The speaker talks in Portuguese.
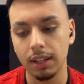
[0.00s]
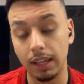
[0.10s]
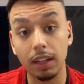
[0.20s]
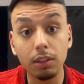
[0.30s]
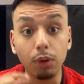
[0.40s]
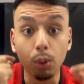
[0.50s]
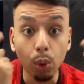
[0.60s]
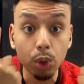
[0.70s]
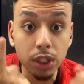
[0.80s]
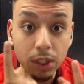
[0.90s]
É ele foi o
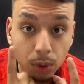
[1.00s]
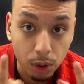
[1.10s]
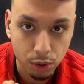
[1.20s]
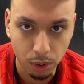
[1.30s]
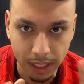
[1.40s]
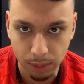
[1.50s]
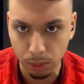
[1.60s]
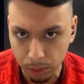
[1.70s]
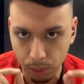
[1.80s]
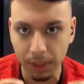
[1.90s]
único
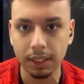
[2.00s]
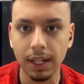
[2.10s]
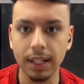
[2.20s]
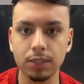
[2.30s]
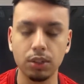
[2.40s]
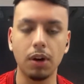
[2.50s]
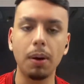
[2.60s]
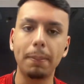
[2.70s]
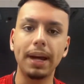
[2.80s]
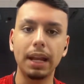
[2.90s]
jogador do Internacional a
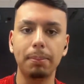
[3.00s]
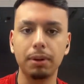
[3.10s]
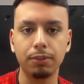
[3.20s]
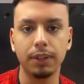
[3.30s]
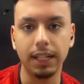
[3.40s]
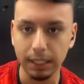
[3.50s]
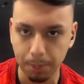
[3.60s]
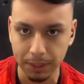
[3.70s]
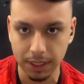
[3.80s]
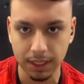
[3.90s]
parar para falar
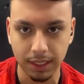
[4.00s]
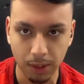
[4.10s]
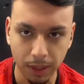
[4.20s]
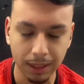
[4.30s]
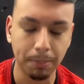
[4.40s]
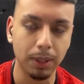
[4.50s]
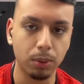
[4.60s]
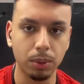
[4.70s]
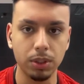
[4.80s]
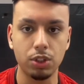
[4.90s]
depois dessa derrota para o
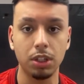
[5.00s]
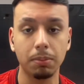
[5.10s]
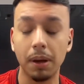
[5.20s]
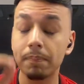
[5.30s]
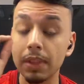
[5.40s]
Curitiba.